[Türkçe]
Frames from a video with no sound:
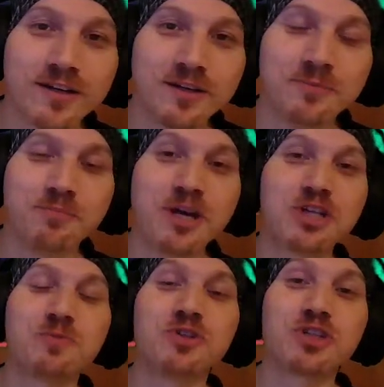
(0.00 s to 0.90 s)

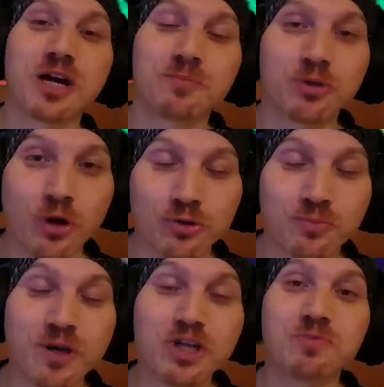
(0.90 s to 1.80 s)
5000 çarpı 4.
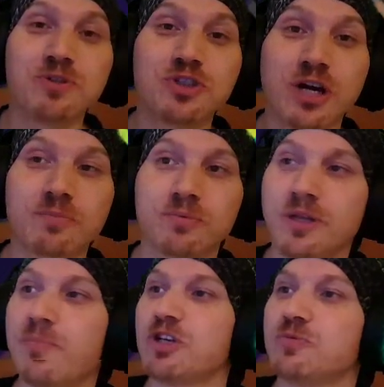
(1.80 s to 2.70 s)
5000 çarpı ne
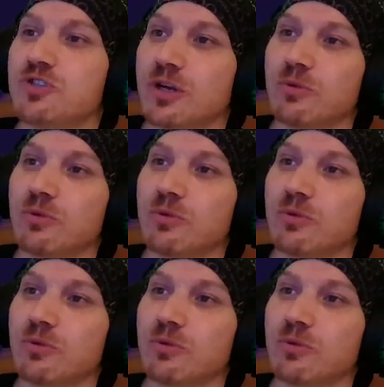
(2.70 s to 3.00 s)
5000 çarpı la